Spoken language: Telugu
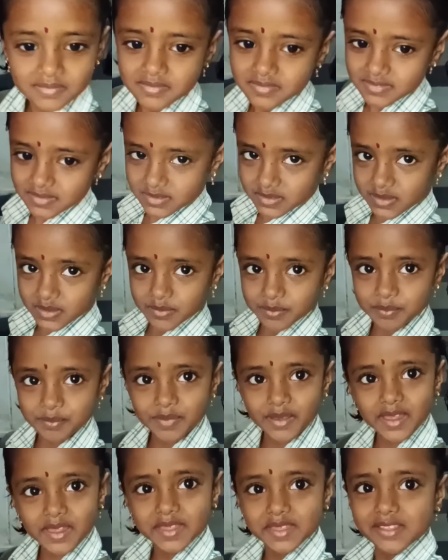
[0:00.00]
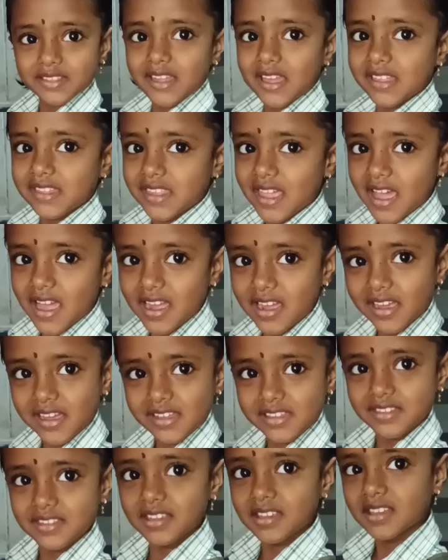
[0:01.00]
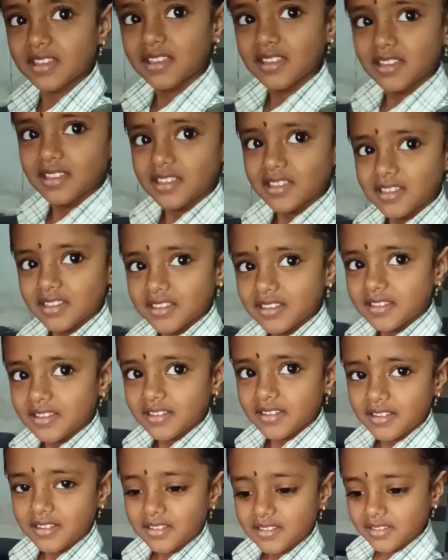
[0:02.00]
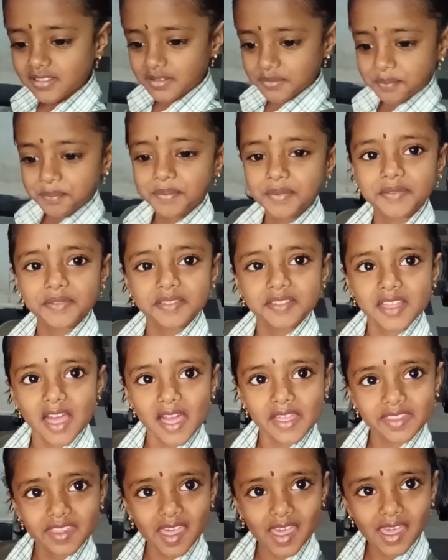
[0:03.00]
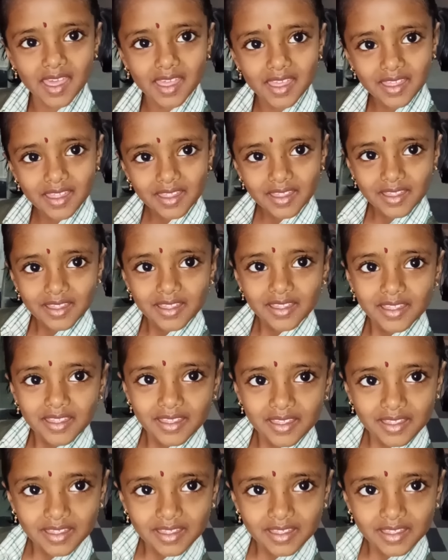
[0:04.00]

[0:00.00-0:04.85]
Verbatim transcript: లేక ఎల్లో కలర్ బ్యాండ్ అయితే పెట్టేశాను సో ఇంకా మను అయితే స్కూల్కి వెళ్ళిపోతుంది అనమాట